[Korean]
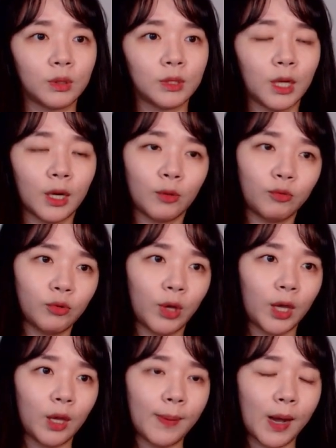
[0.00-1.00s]
살해
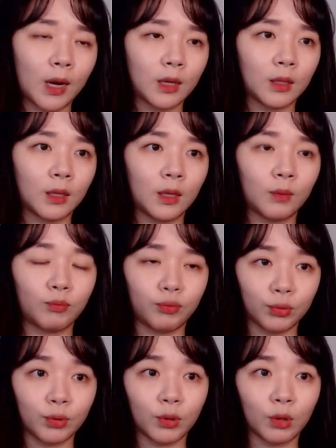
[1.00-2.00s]
후에 방 안에
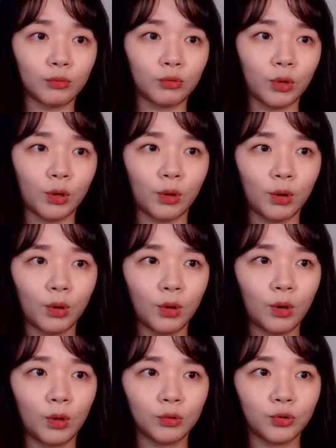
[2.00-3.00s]
불을 켰고요.
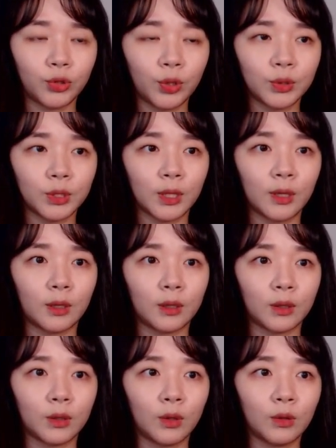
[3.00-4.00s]
주전자에
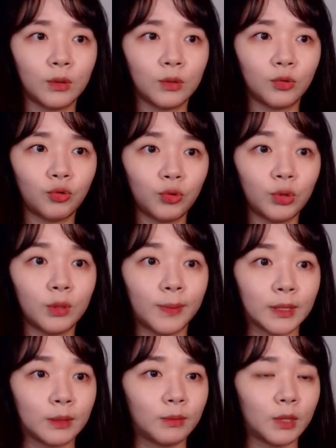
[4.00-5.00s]
있던 술을
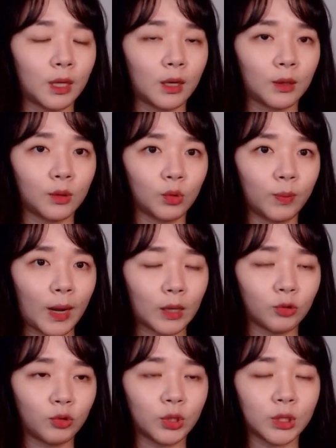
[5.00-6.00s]
마십니다. 그리고 방을
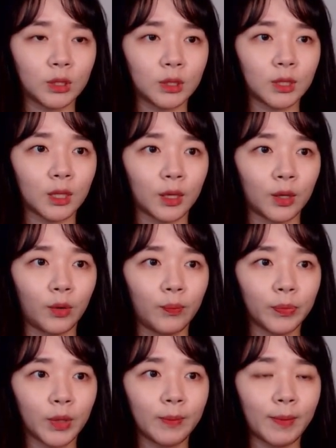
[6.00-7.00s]
뒤지기 시작해요.
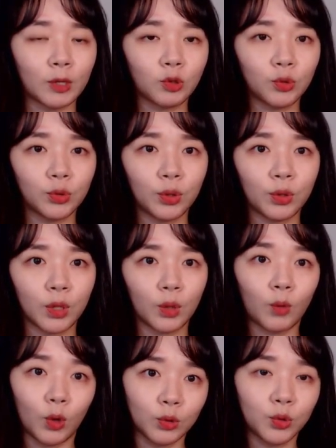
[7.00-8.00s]
박중령이
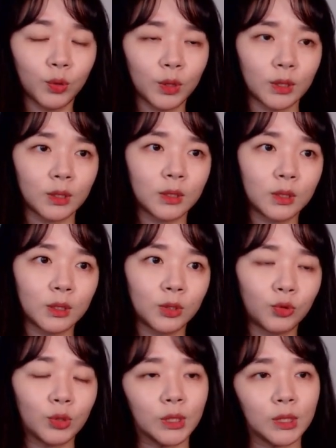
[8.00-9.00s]
권총이 있을 수
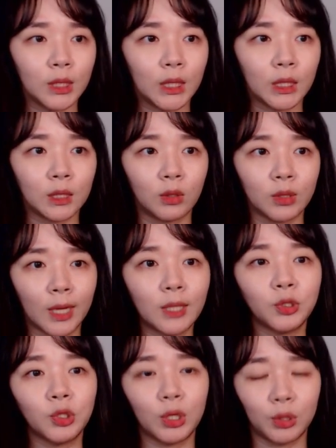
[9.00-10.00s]
있으니 그걸
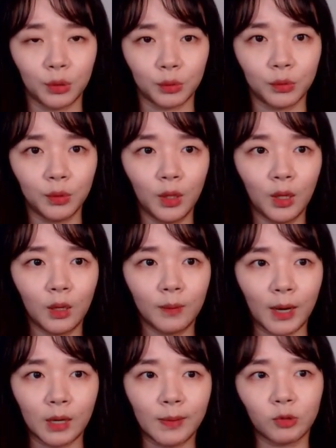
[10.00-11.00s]
탈취하려고
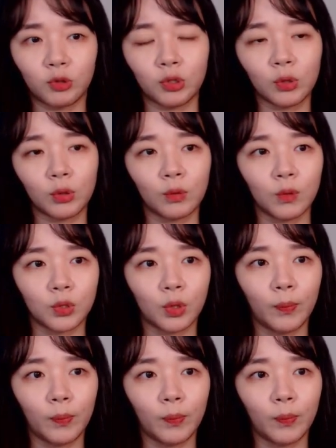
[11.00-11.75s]
방을 막 뒤졌던 거죠.